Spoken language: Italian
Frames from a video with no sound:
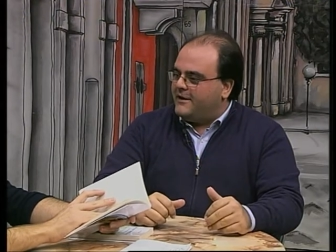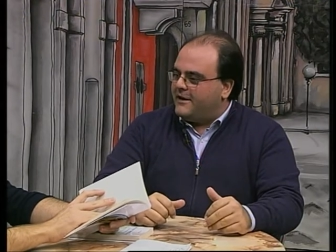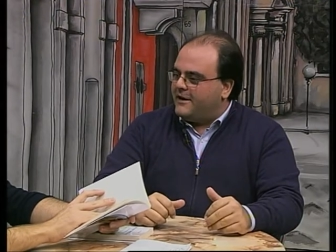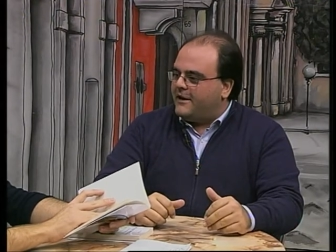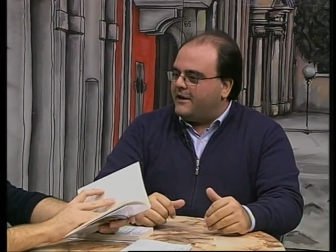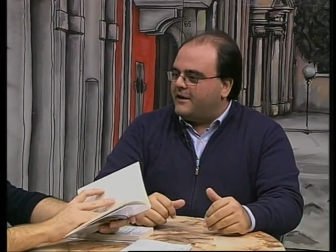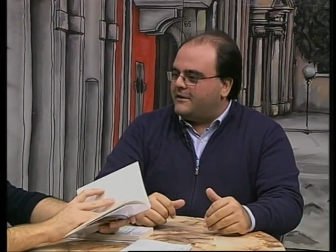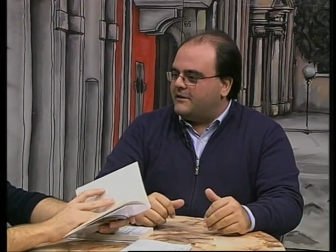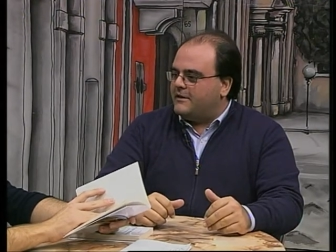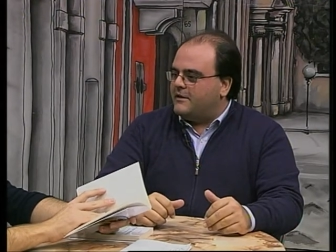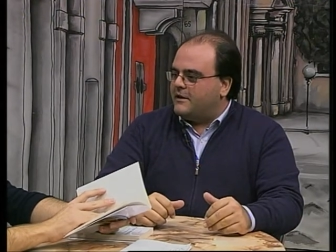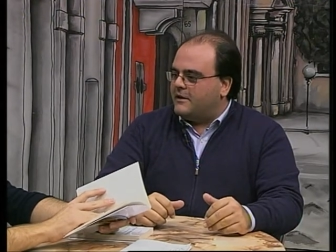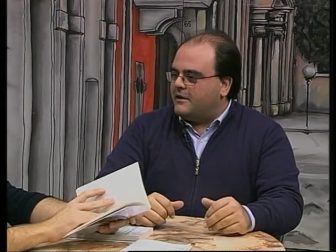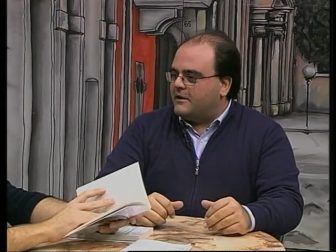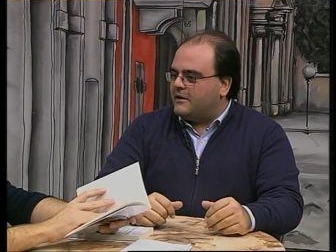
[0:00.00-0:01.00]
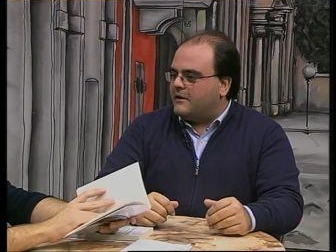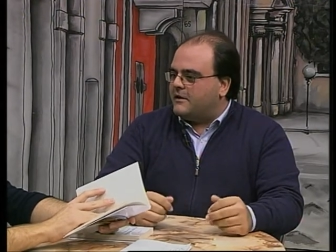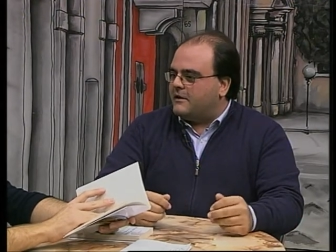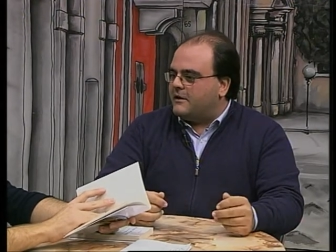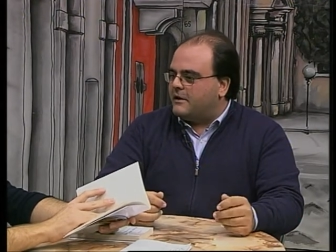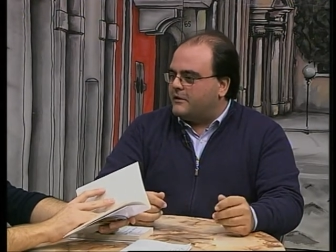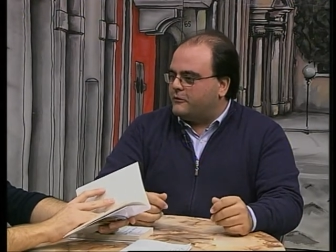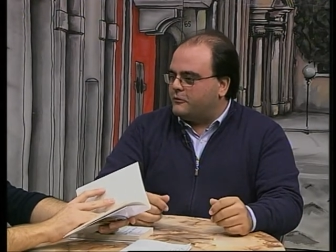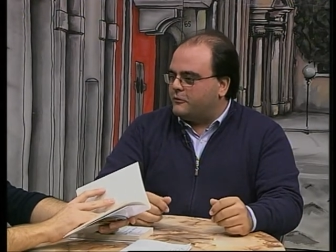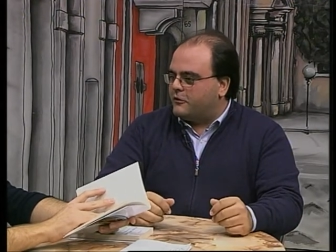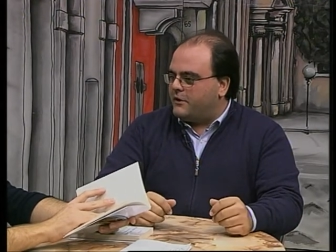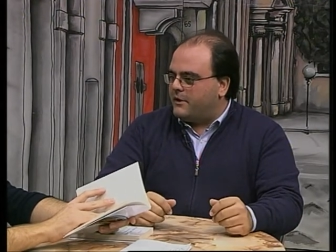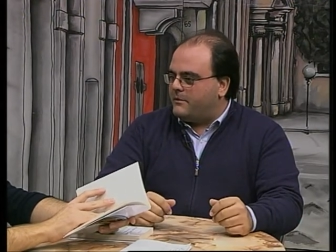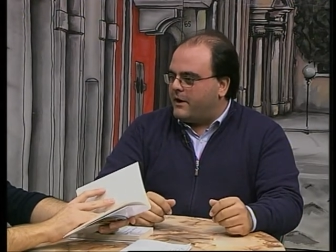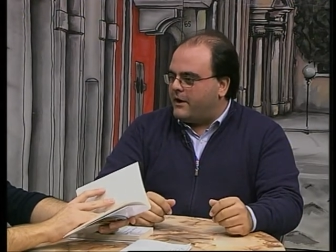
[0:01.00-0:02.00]
e eh, l'azzurro
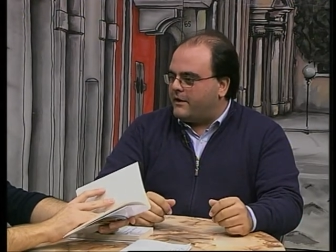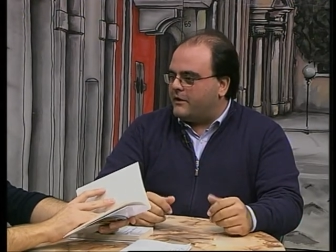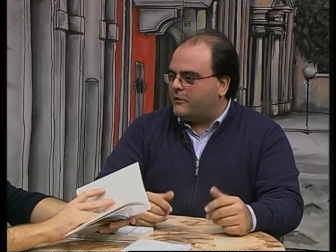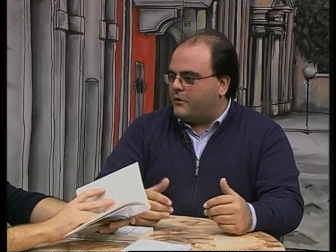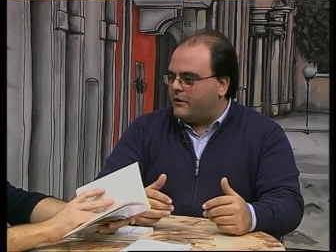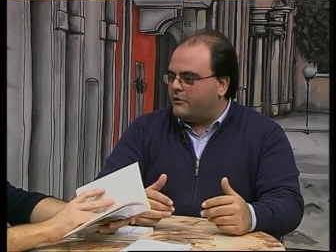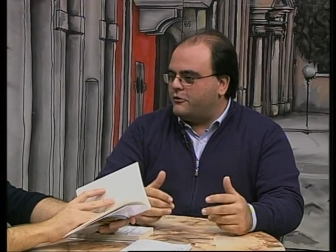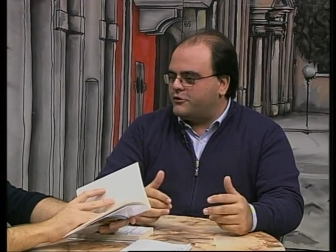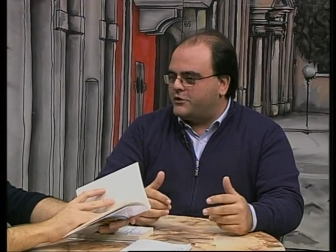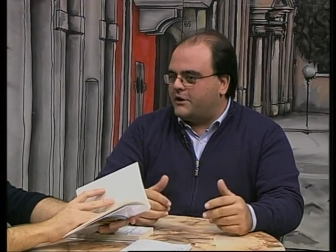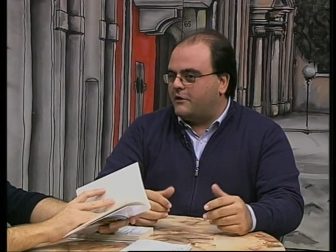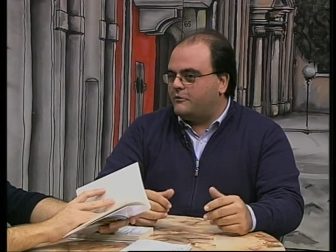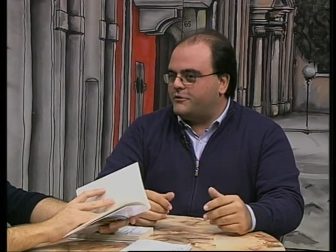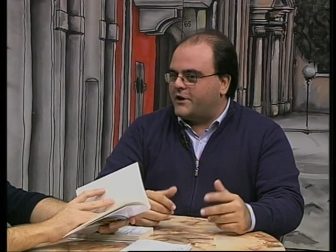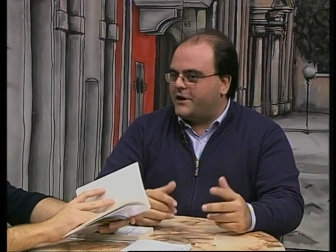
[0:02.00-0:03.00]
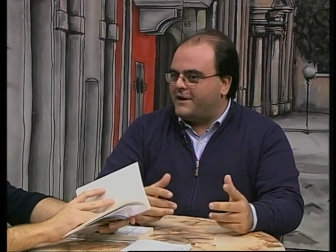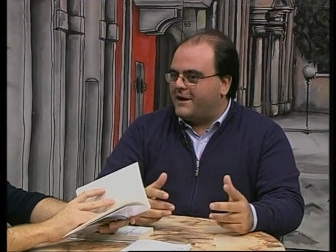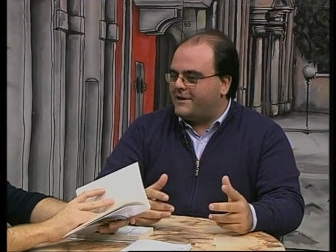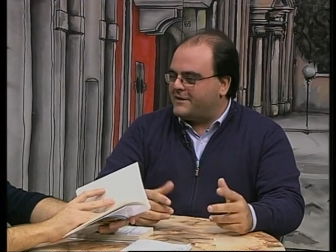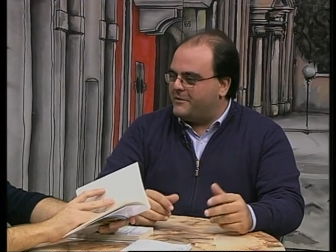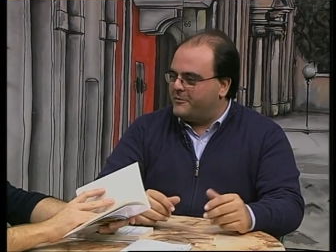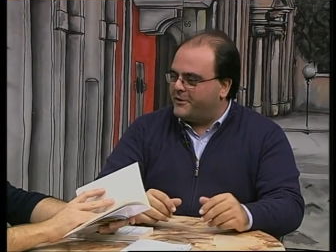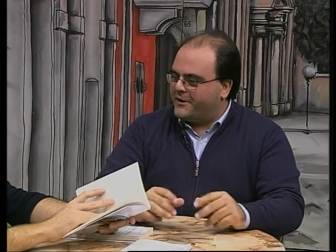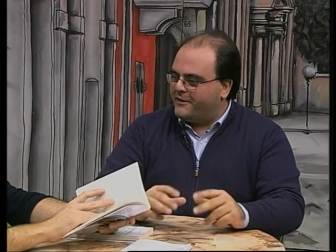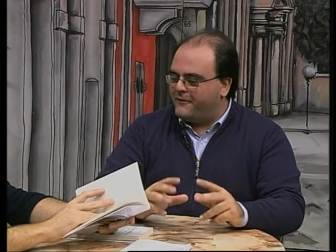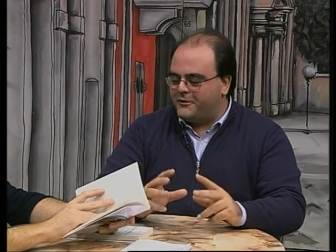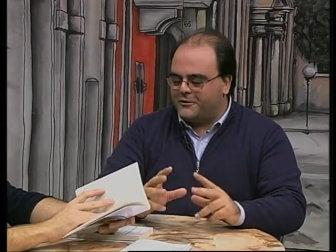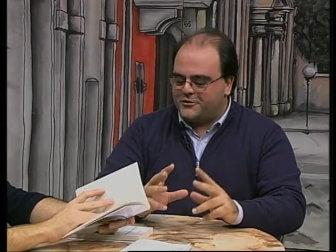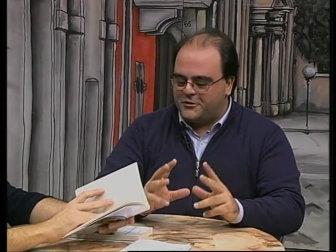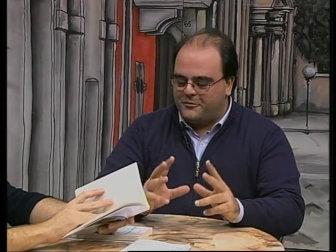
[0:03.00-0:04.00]
del mare quando c'è la luce adatta, perché a
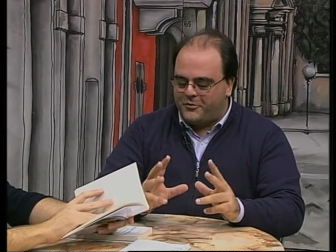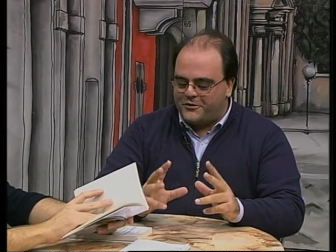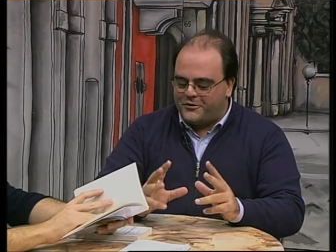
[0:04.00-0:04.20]
volte sì, c'è un po'